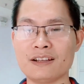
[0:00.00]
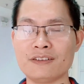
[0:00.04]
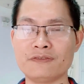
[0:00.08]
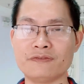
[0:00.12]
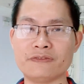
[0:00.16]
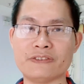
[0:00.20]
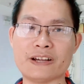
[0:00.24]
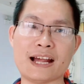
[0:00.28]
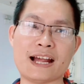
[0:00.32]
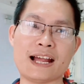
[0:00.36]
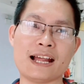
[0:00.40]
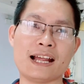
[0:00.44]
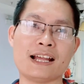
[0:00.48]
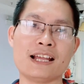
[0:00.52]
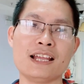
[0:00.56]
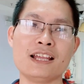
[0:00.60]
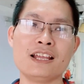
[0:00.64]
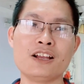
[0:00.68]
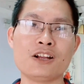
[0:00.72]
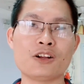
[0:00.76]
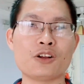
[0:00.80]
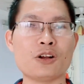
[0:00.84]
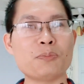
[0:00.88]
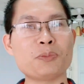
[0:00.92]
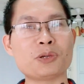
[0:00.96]
và
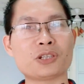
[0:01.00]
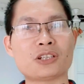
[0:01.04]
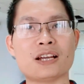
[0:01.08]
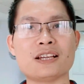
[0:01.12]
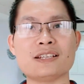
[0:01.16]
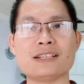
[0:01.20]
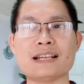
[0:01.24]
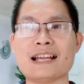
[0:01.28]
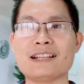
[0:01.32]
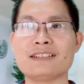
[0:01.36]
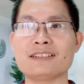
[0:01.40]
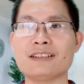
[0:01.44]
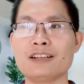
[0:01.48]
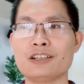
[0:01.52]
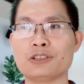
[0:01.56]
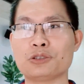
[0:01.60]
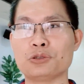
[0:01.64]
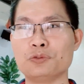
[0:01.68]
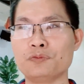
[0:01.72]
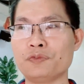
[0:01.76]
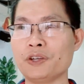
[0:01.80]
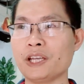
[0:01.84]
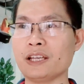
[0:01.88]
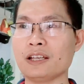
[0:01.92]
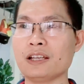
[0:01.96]
có một thời gian rất là
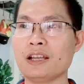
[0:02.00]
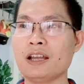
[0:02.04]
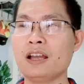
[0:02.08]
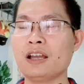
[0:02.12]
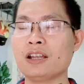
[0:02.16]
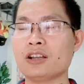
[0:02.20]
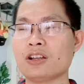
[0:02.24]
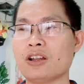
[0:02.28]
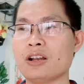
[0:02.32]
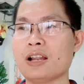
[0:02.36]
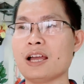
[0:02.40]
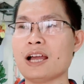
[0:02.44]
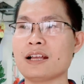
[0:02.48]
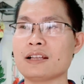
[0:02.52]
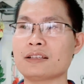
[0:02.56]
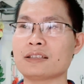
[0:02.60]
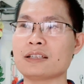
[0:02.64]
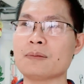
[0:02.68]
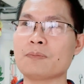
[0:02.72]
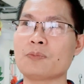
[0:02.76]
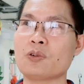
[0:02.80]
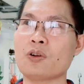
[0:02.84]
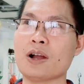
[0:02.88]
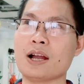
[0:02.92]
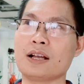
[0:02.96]
thú vị đó là
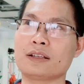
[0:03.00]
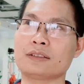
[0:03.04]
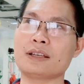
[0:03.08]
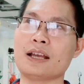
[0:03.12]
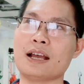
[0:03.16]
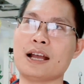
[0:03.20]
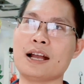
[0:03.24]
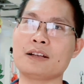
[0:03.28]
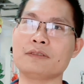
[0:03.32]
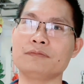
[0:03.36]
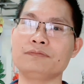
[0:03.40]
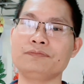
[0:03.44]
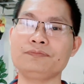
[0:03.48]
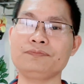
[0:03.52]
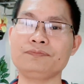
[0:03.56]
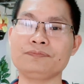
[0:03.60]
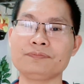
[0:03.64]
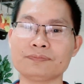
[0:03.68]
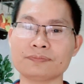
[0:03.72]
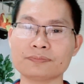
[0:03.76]
tầm khoảng tháng